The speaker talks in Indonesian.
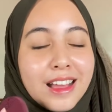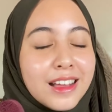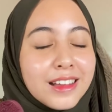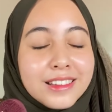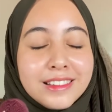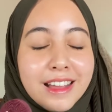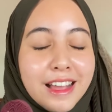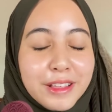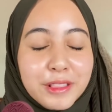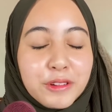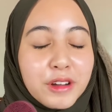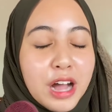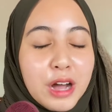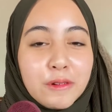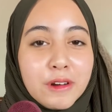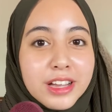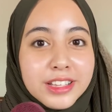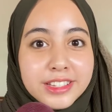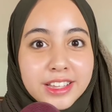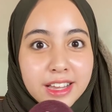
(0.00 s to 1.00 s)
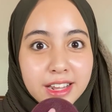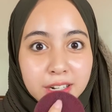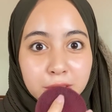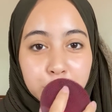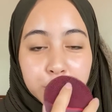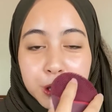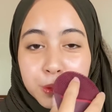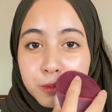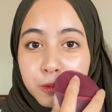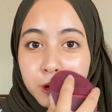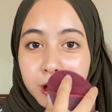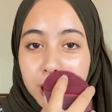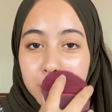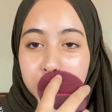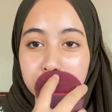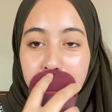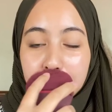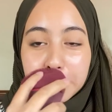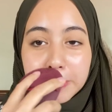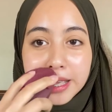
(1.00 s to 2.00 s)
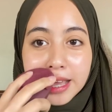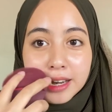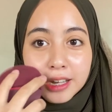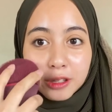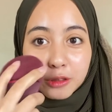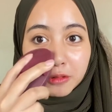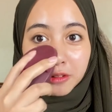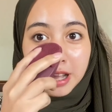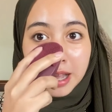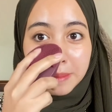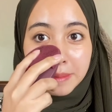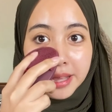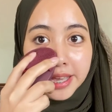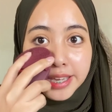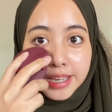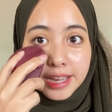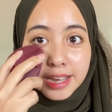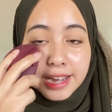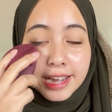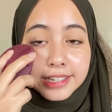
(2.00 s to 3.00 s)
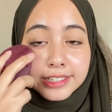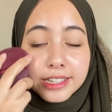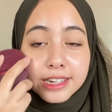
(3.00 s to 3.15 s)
Nggak itu nggak wajar. Cuci muka berlebihan itu nggak baik ya guys.